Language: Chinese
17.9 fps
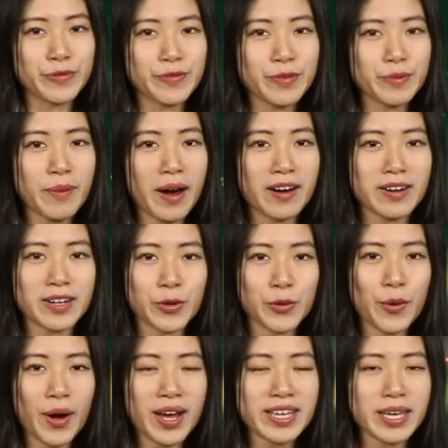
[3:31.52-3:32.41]
夫帽和
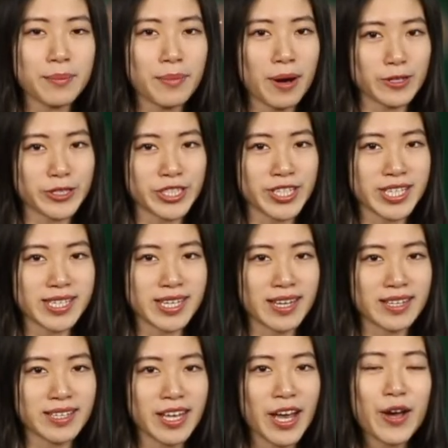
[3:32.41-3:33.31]
宽檐帽之
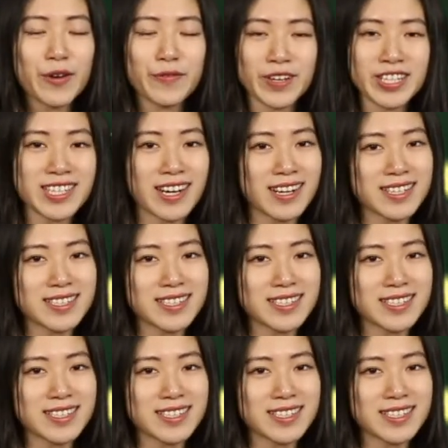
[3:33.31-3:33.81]
间，非常